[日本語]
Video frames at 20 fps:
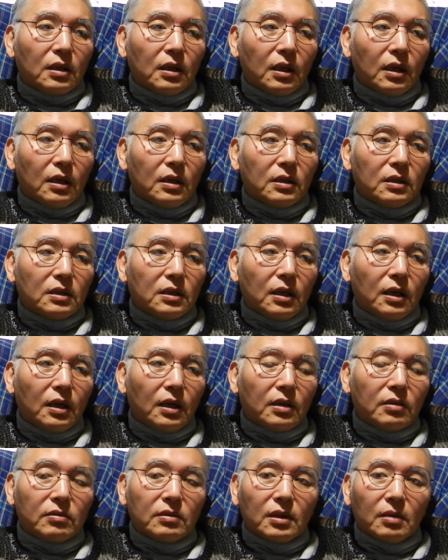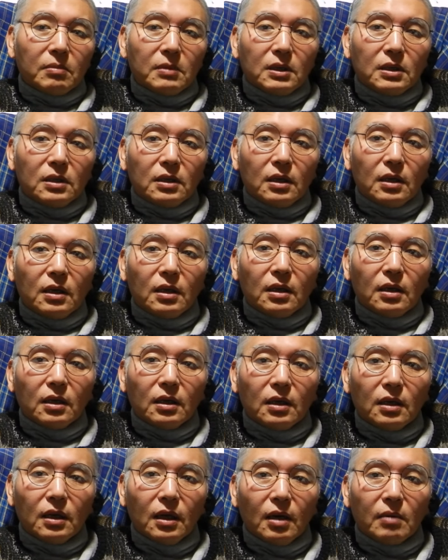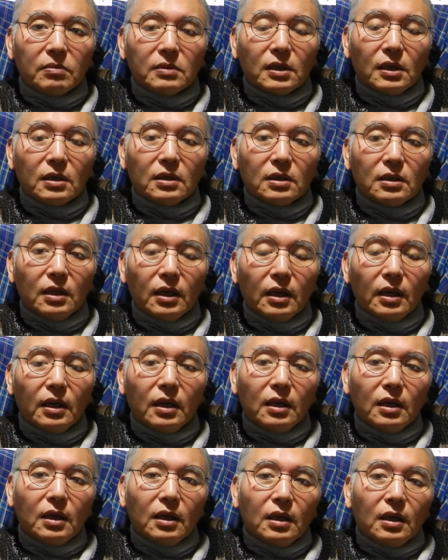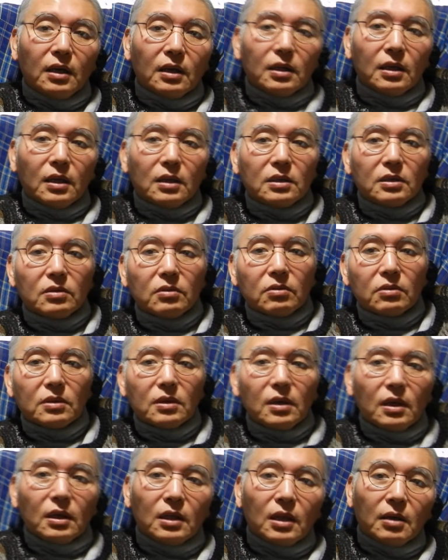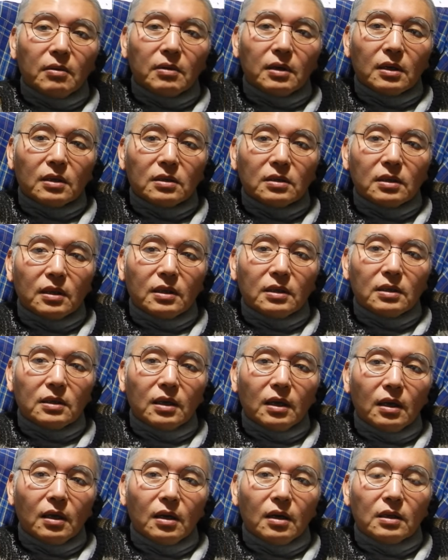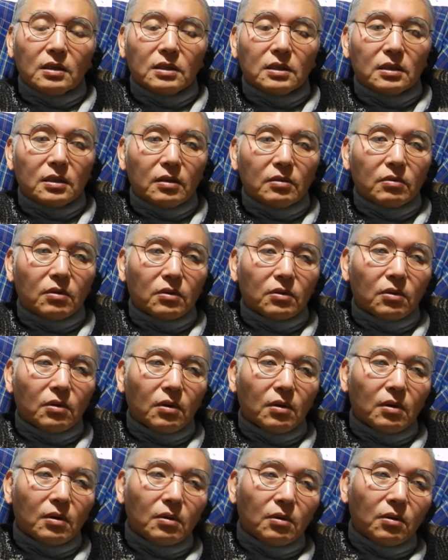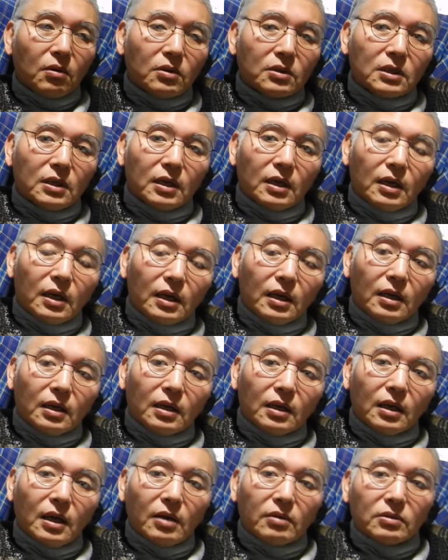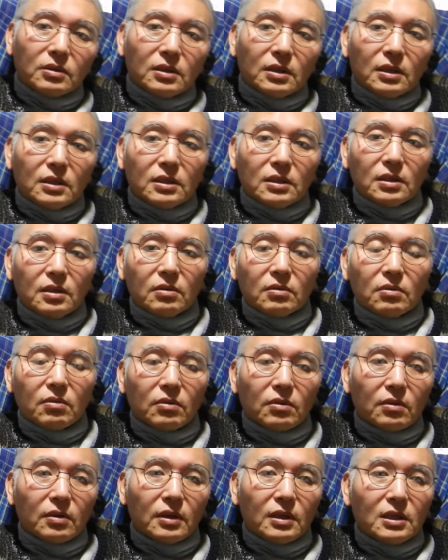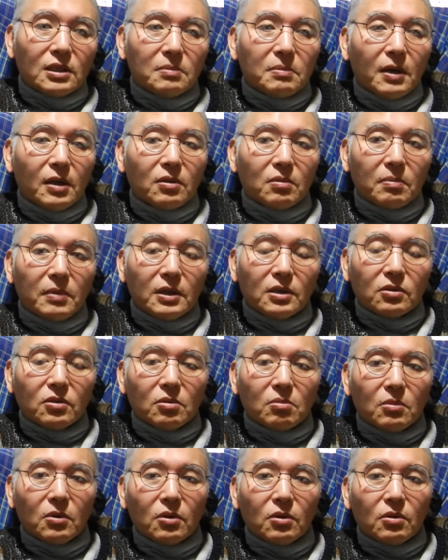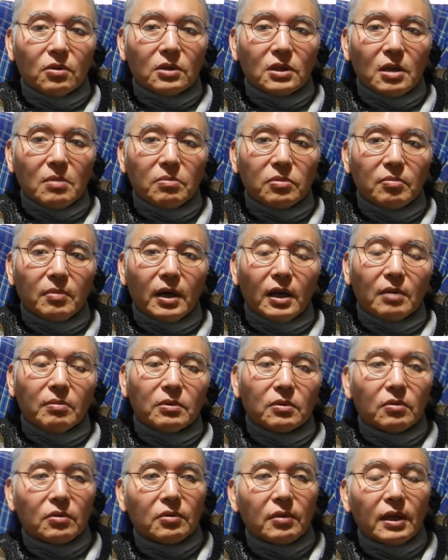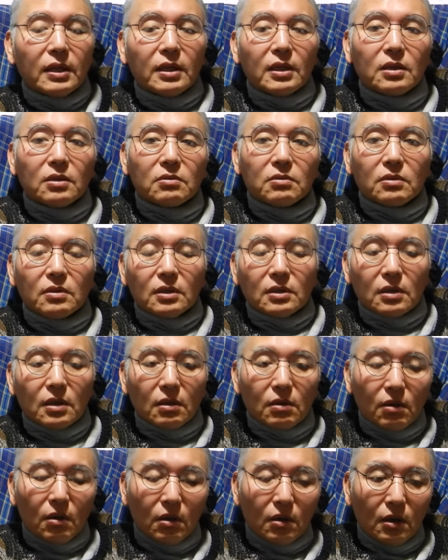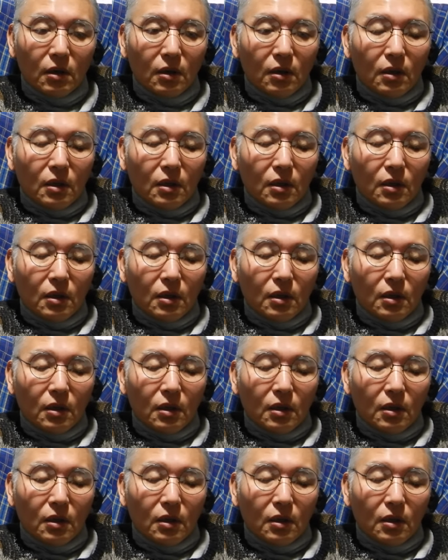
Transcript: ね、人間がいるために危ないんで何一つできないわけですね。人間が知ってること、大勢が各自で知ってることね、一番のベストのものを全部学ぶことはできるんですけど、